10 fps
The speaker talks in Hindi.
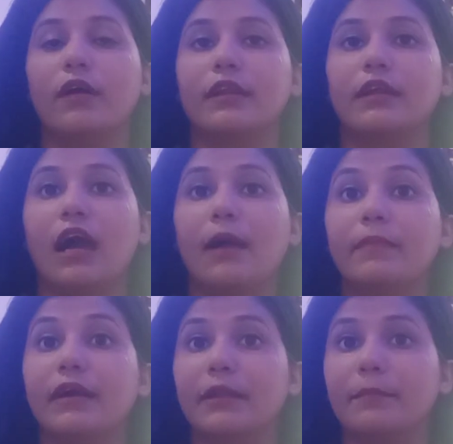और
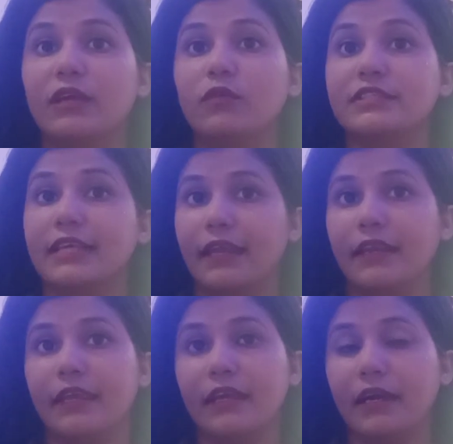आप गर्मी को सहन
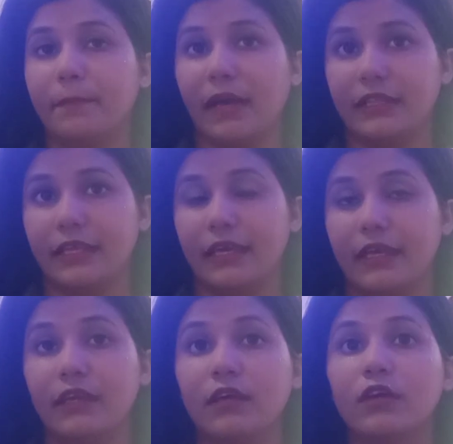नहीं कर पाते
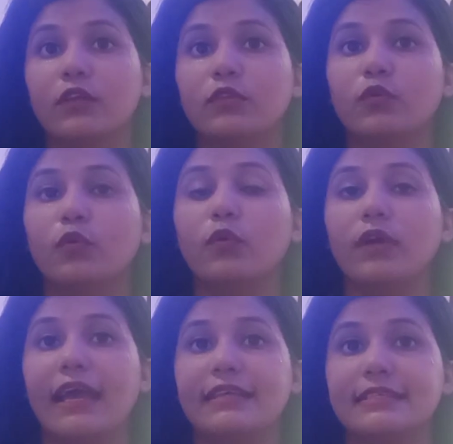हैं तो
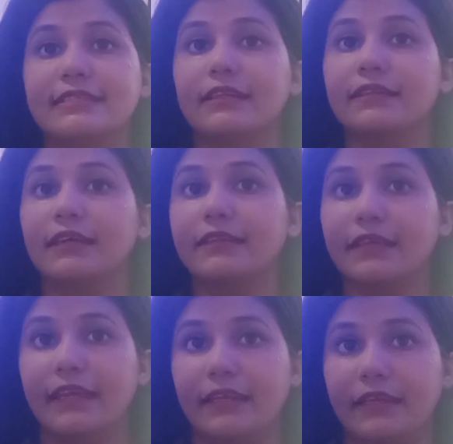ऐसे सिर दर्द
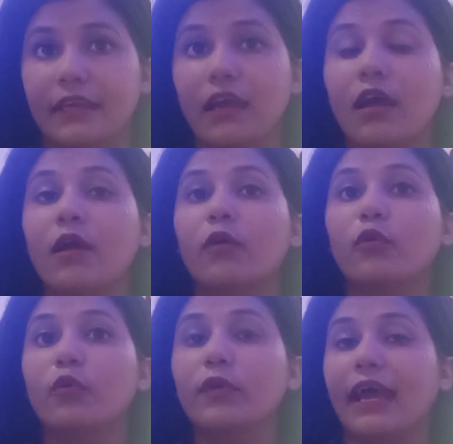के लिए
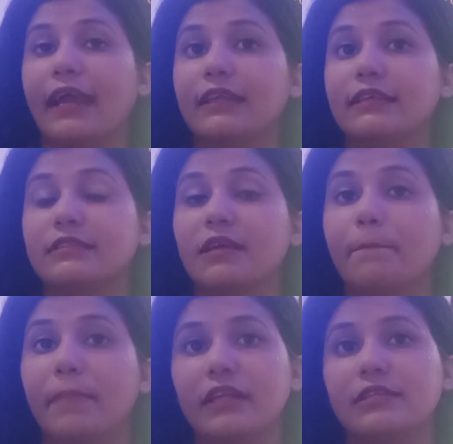ग्लू नाइन इज़ द
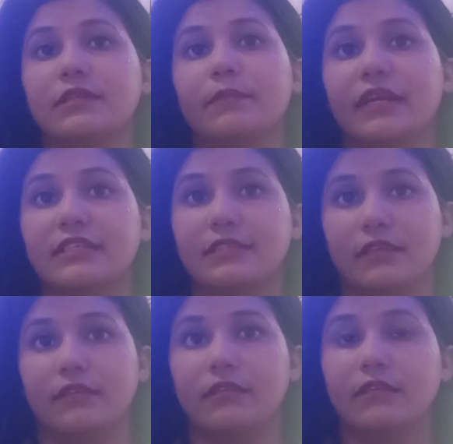बेस्ट
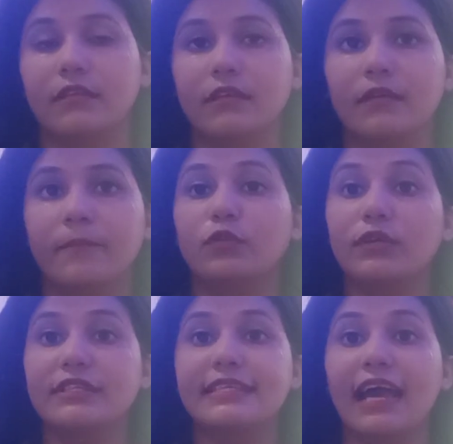मेडिसिन
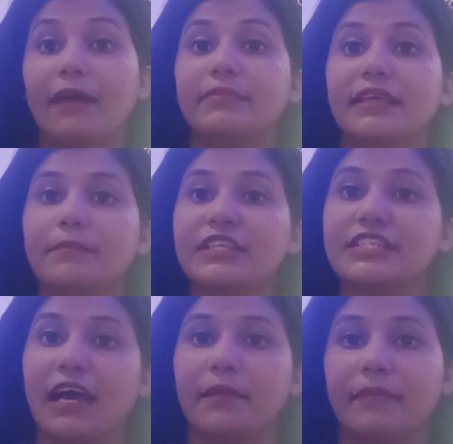तो इसे आप दिन में
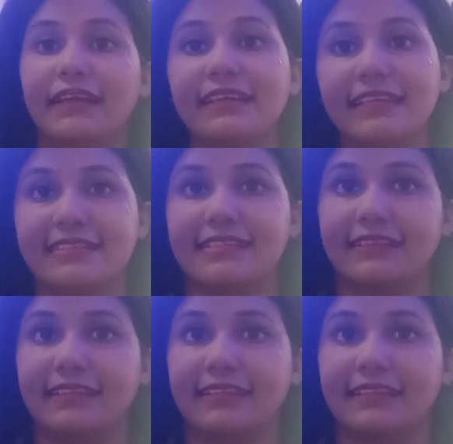चार बार ले सकते